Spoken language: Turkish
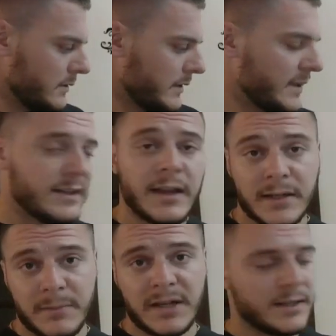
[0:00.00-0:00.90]
İki
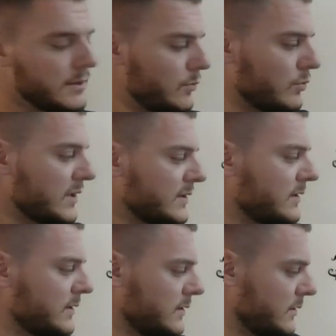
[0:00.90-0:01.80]
ayrı markete uğradık
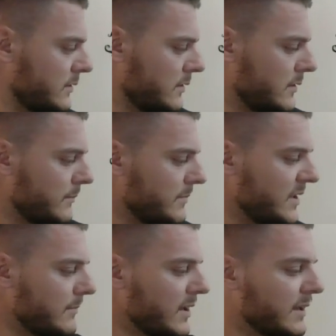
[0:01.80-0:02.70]

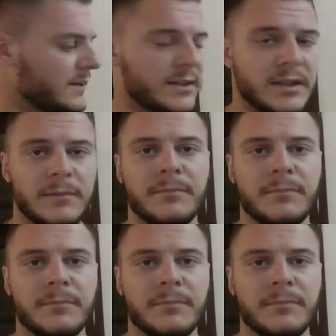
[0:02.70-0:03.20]
bir markette